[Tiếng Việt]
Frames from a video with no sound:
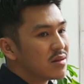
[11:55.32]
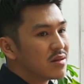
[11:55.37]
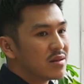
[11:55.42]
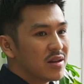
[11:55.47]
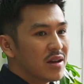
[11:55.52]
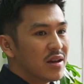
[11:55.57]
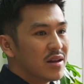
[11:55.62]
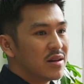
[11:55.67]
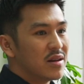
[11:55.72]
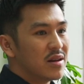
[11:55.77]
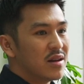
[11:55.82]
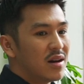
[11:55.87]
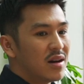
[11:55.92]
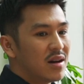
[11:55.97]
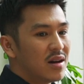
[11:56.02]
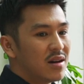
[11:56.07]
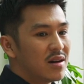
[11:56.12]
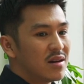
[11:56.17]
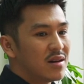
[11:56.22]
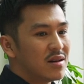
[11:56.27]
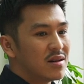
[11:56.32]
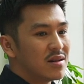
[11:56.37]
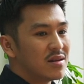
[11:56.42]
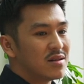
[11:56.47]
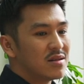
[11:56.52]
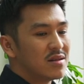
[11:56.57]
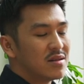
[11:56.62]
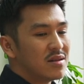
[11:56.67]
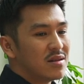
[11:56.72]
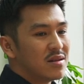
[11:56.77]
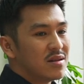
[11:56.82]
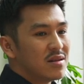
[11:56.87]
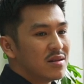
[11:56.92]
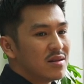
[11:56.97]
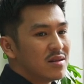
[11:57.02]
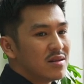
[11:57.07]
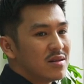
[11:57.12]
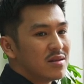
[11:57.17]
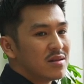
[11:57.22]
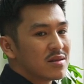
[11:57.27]
nên uh,
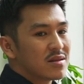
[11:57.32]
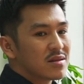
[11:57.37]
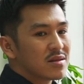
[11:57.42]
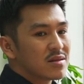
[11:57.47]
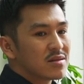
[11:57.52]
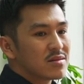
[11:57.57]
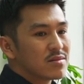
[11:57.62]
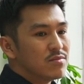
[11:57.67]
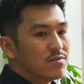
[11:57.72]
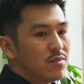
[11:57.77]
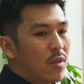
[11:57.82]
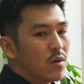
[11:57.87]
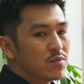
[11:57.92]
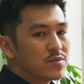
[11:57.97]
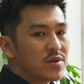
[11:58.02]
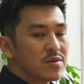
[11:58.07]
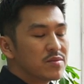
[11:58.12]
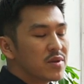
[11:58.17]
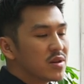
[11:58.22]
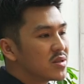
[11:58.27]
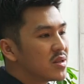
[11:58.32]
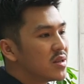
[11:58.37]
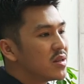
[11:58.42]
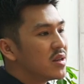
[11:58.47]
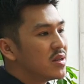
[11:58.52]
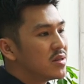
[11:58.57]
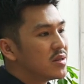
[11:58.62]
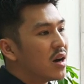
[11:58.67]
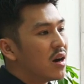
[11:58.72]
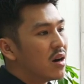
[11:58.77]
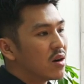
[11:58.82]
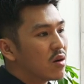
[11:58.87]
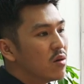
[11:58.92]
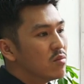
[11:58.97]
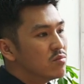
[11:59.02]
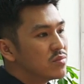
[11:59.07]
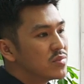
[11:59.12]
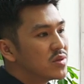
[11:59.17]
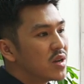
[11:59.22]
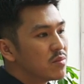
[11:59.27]
một trong những signature
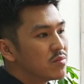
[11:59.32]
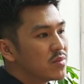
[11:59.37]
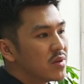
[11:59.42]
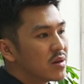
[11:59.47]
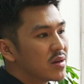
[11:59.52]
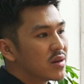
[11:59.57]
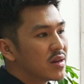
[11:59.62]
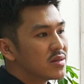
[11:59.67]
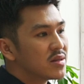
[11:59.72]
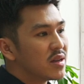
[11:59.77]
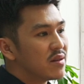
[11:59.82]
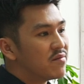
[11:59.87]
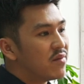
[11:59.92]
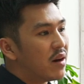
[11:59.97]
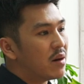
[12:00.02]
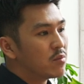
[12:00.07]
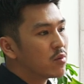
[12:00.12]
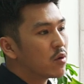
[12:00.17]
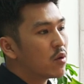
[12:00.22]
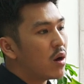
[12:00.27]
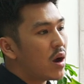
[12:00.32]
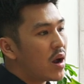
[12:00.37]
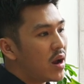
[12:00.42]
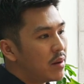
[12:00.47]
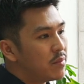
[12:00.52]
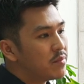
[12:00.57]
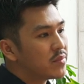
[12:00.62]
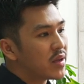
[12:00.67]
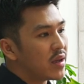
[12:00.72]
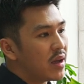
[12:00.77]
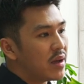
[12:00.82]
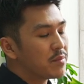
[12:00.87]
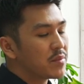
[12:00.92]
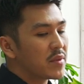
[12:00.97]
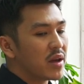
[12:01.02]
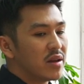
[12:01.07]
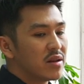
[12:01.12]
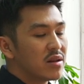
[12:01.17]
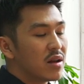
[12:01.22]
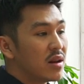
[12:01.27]
cũng trong những cái sản phẩm của em thì em
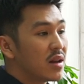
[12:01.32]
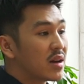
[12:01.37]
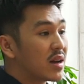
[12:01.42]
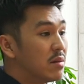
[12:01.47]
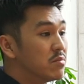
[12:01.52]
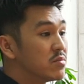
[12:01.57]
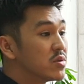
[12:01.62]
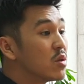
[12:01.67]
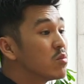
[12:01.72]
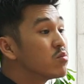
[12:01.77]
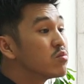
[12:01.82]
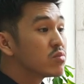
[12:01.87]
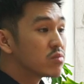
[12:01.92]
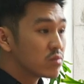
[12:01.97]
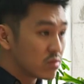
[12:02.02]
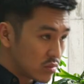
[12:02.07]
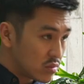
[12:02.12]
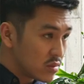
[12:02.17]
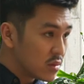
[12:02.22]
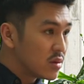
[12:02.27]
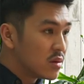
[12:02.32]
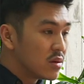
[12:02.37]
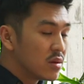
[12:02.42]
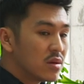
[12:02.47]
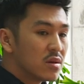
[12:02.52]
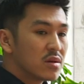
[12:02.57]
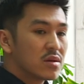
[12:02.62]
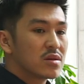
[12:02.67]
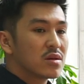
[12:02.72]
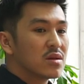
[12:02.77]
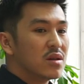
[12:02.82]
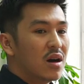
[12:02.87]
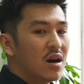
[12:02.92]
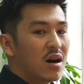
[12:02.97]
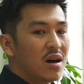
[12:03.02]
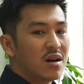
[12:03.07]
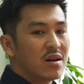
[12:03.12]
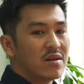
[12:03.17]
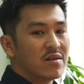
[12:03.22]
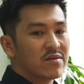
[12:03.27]
nghĩ đó là cảm xúc
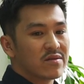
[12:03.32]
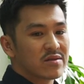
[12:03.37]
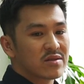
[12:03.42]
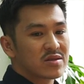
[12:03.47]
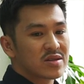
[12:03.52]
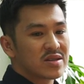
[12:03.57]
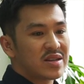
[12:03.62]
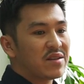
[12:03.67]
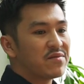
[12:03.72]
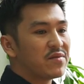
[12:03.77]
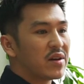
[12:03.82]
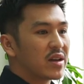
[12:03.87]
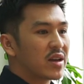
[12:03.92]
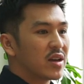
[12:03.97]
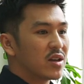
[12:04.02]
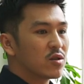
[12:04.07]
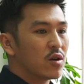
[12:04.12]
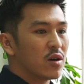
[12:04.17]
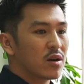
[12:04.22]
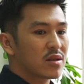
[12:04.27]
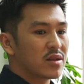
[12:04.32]
là xét về kỹ thuật